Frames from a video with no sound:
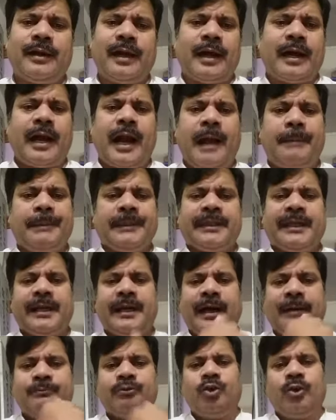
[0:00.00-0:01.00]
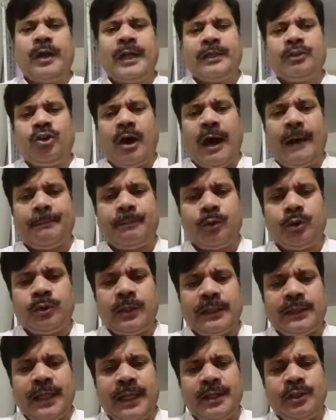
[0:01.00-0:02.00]
अगर आप इतने कमज़ोर हैं तो आपको
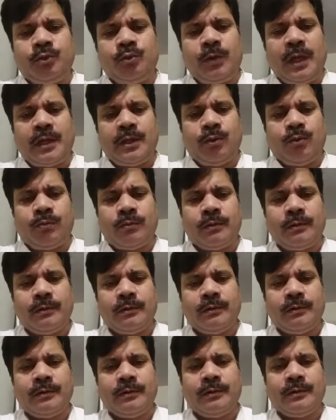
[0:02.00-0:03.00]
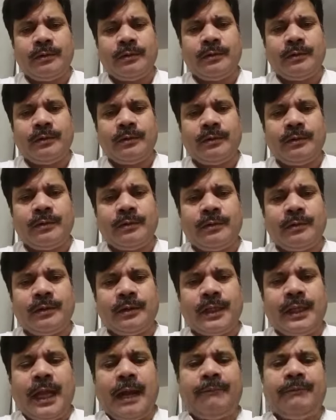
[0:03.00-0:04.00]
जनता ने चुना क्यों
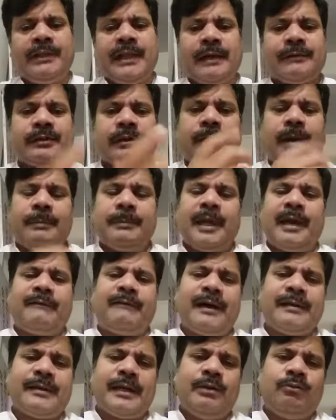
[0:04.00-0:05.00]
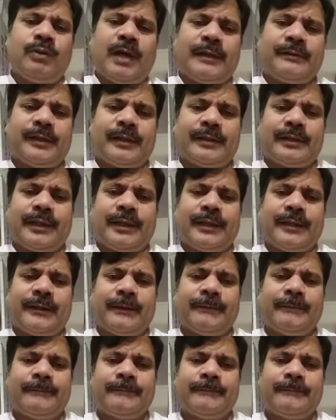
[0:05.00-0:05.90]
कि आप विधानसभा में आवाज़ नहीं उठा सकते हैं